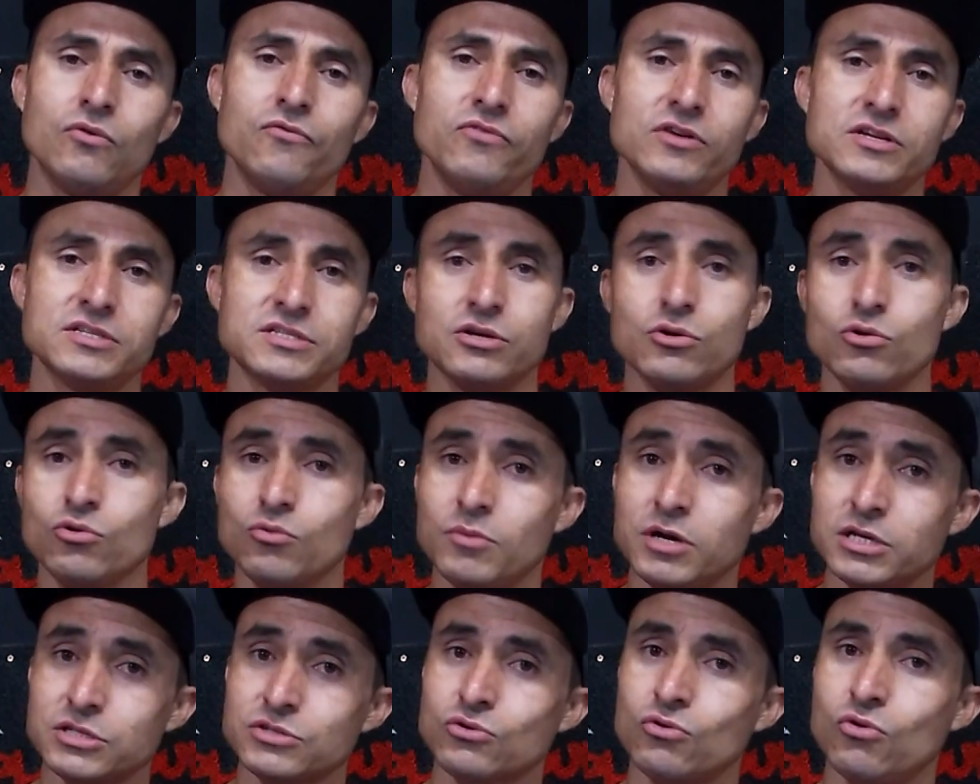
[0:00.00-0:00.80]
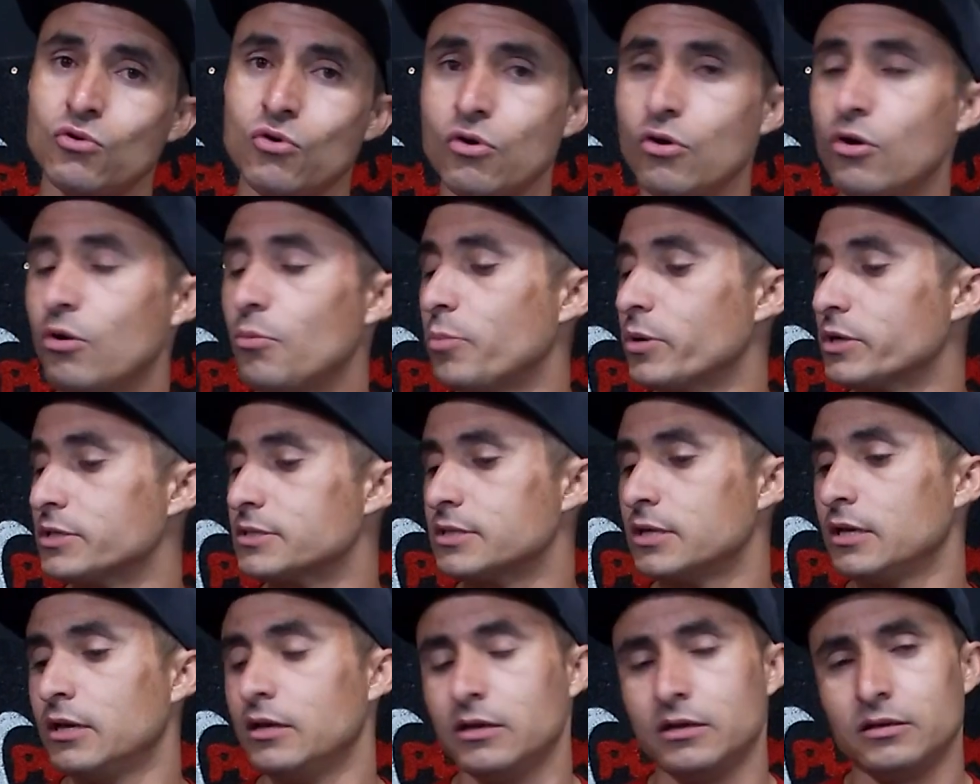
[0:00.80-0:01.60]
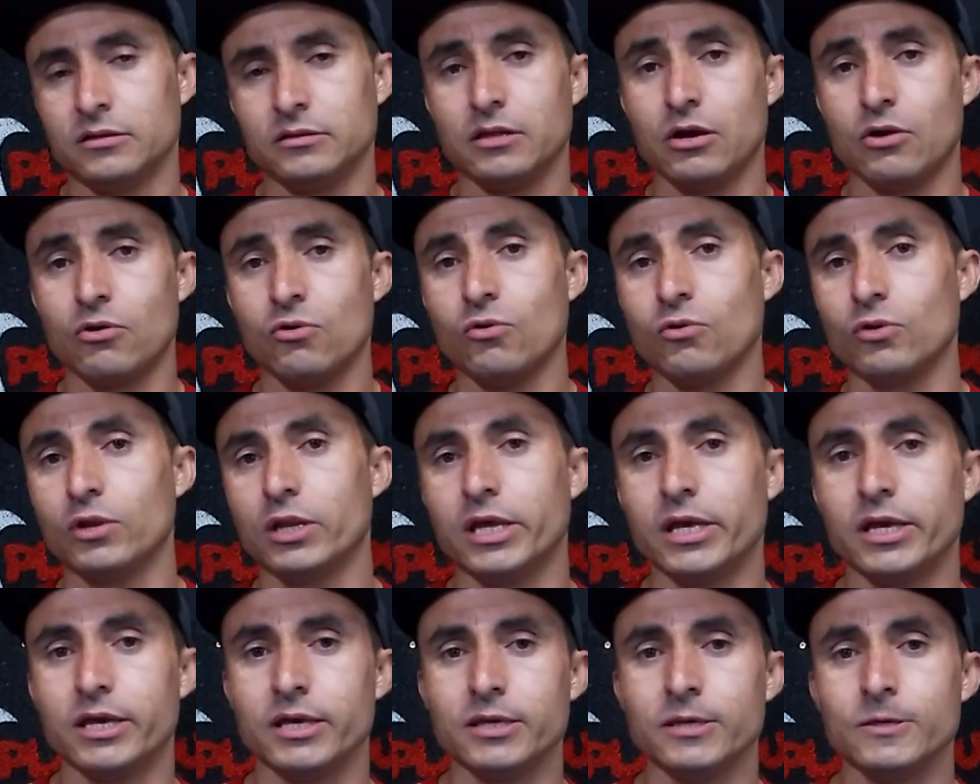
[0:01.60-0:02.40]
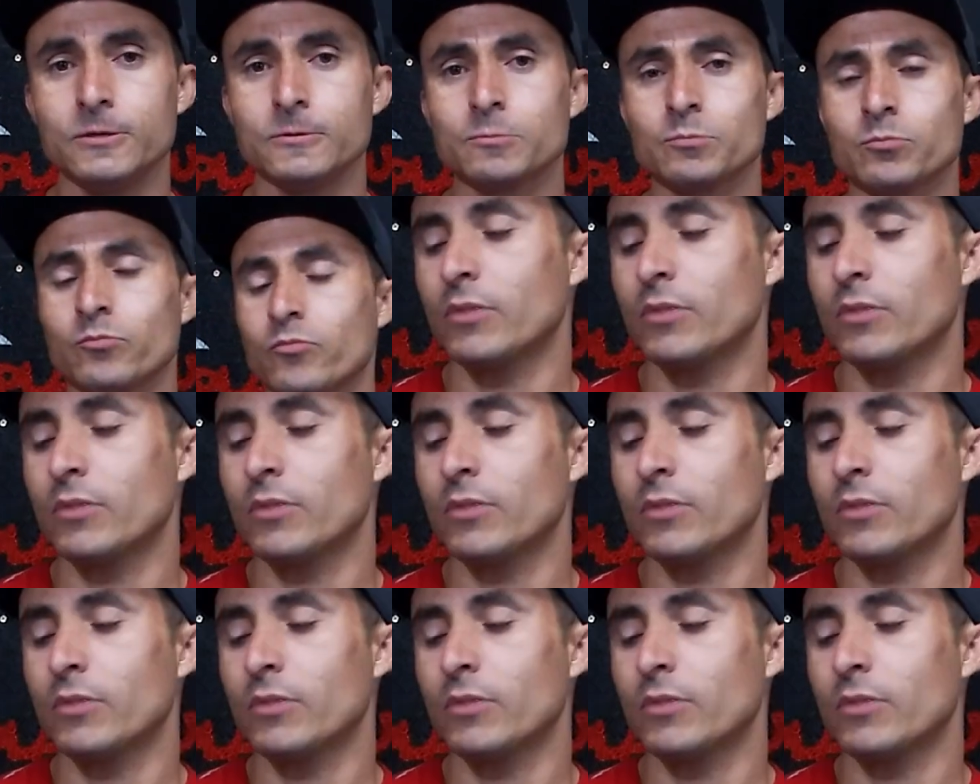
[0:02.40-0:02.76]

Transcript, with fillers: fazer algumas compras, dar um rolê aí.